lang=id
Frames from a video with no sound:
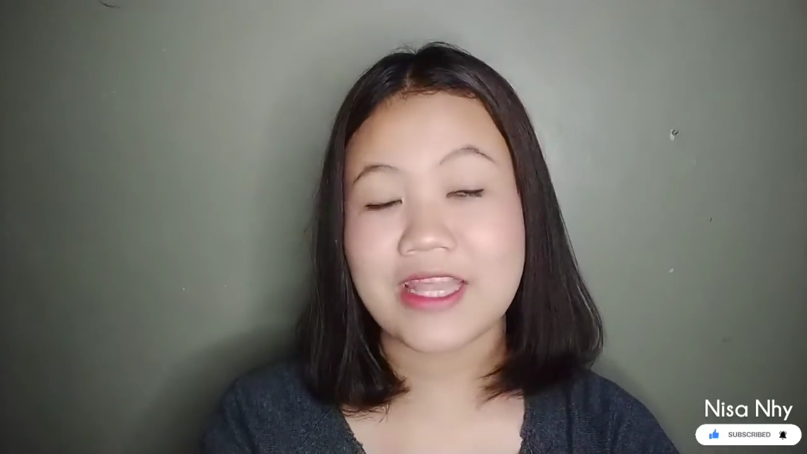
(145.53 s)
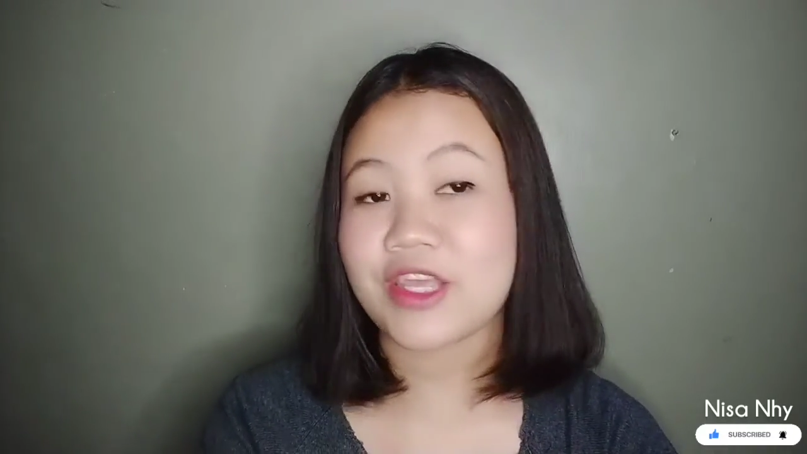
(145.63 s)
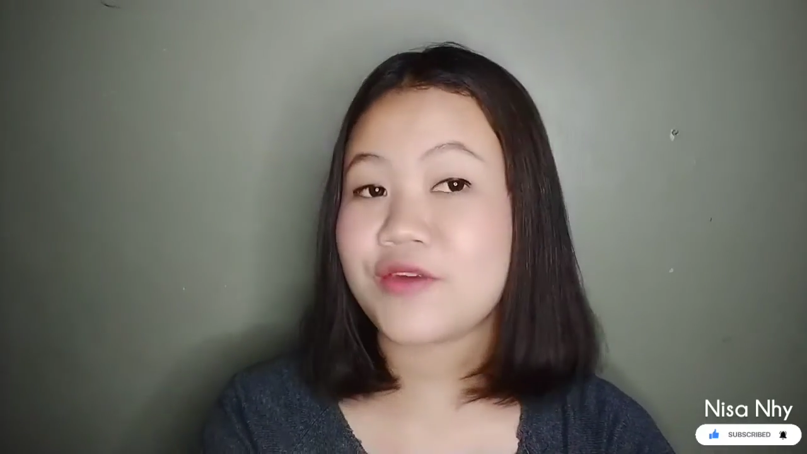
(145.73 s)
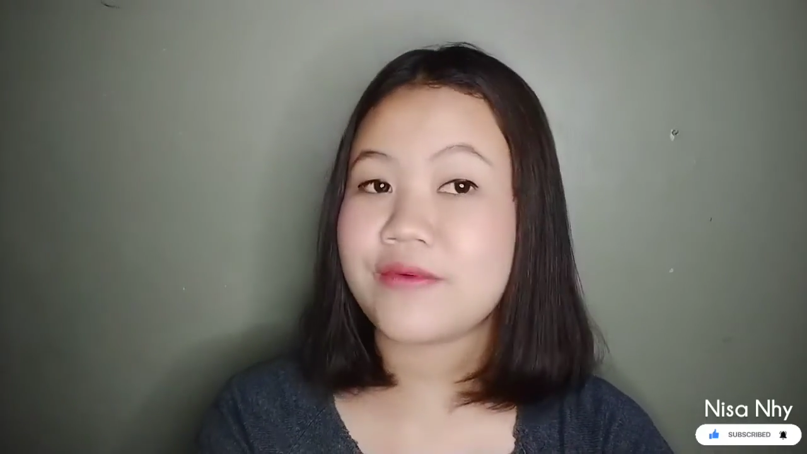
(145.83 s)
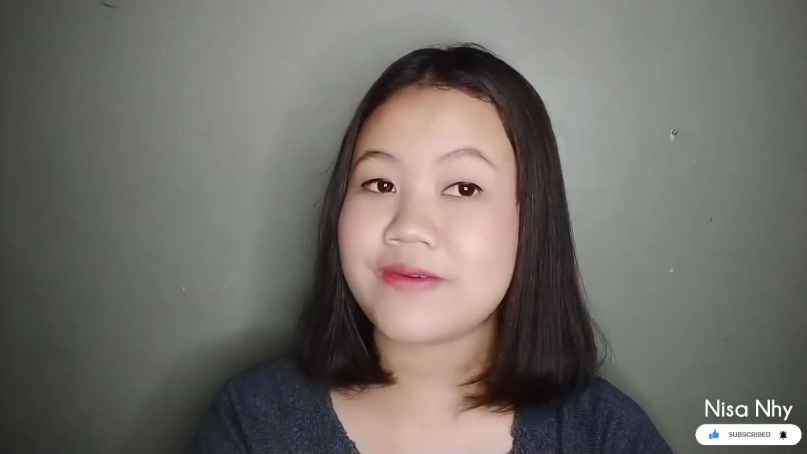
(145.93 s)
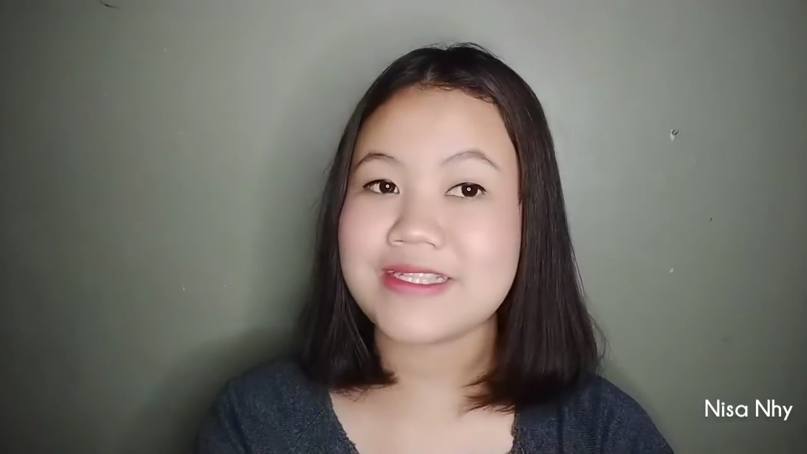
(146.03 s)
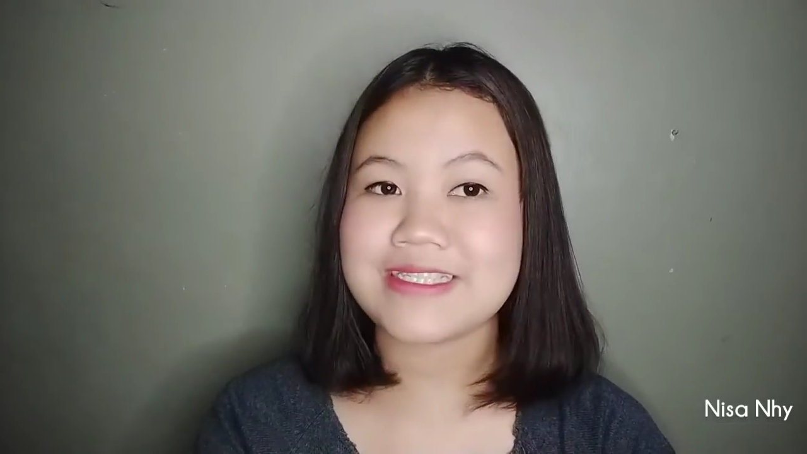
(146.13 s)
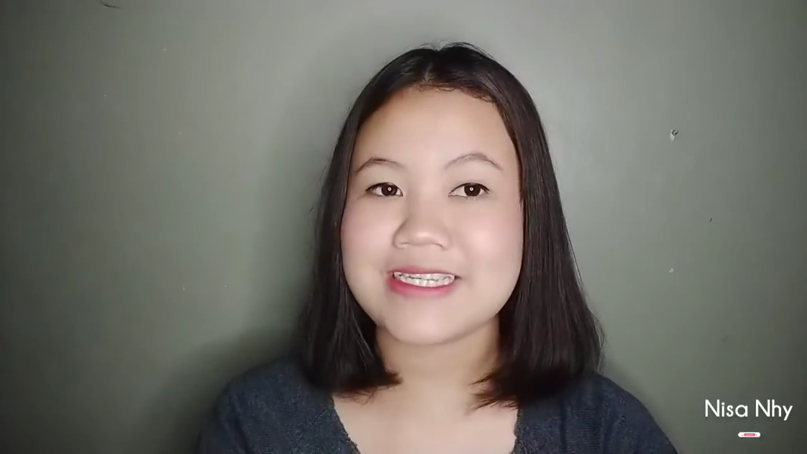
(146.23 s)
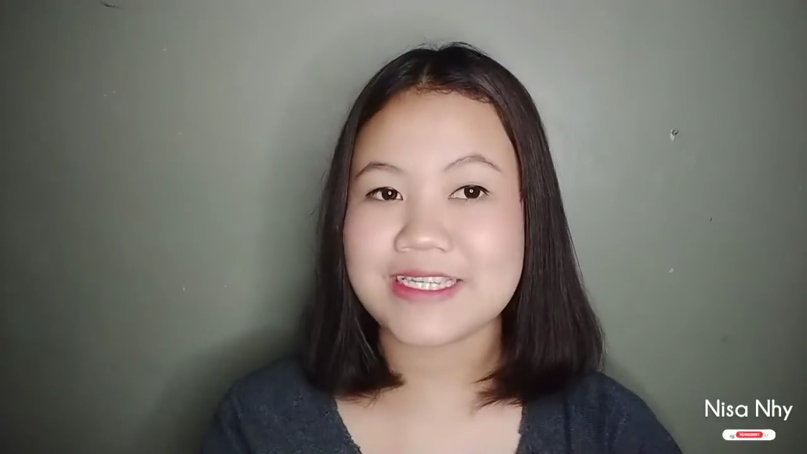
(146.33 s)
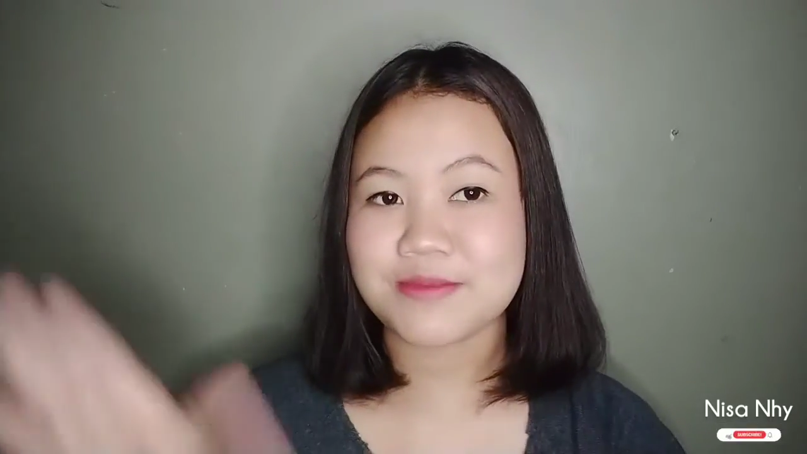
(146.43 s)
Thank you for
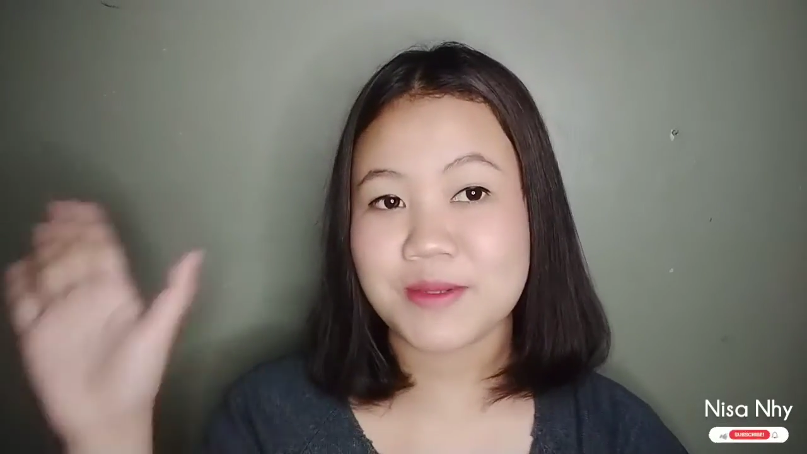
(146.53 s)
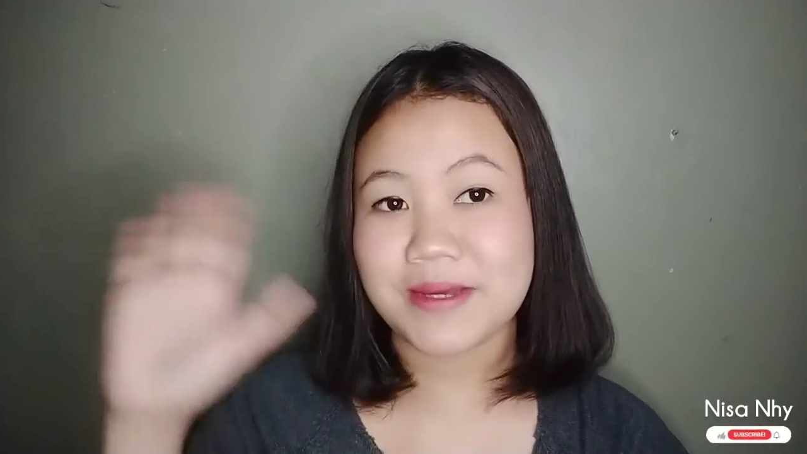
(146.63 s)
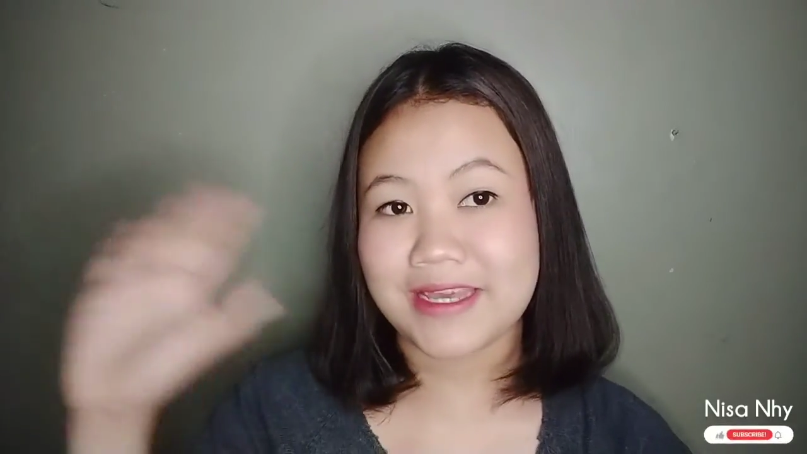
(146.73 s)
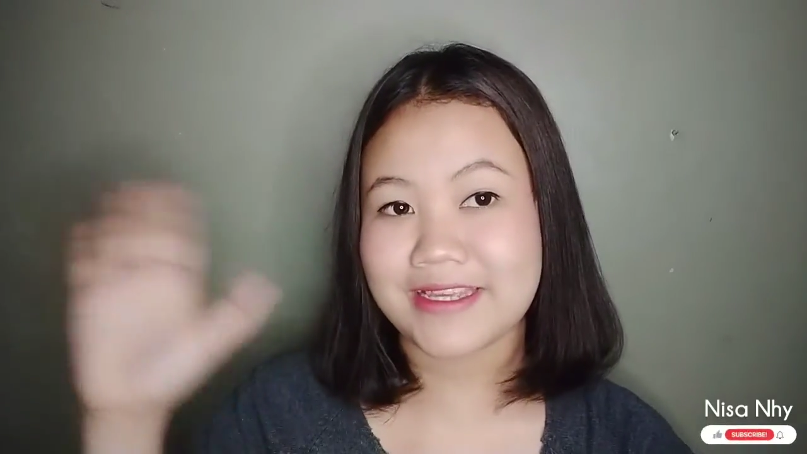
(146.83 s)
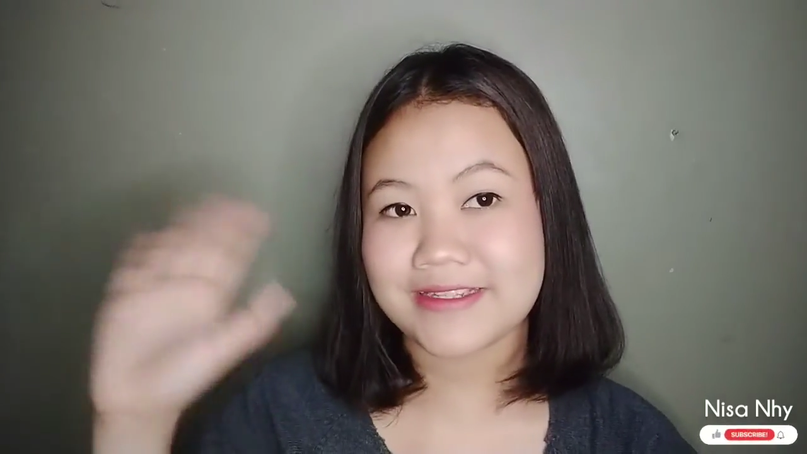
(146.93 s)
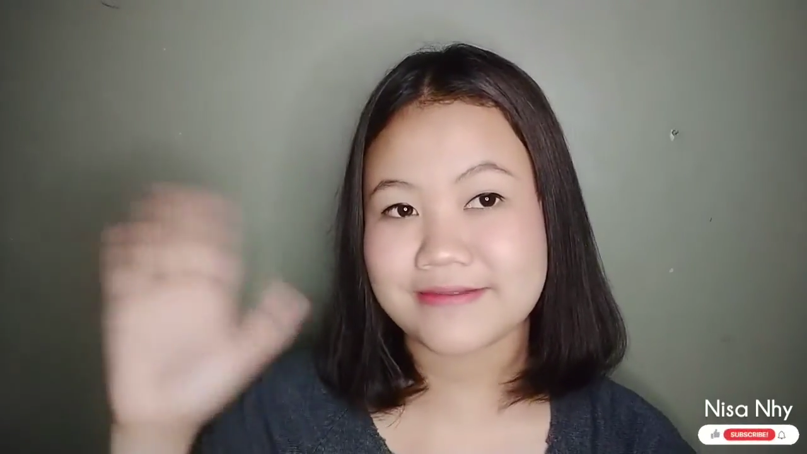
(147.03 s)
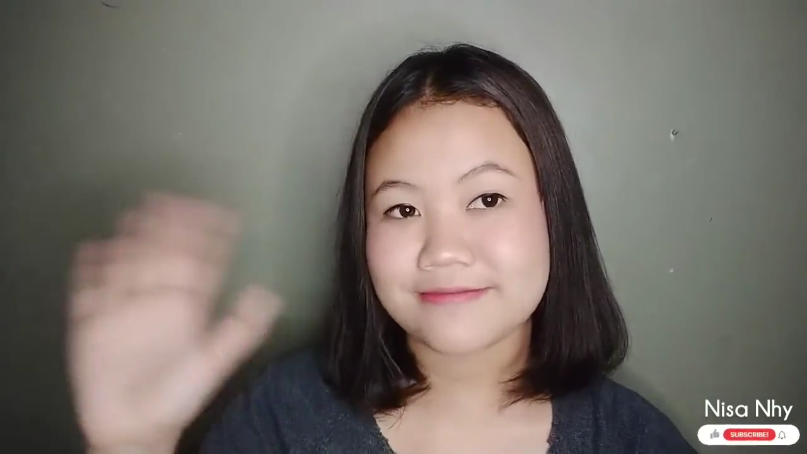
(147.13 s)
watching. Bye-bye.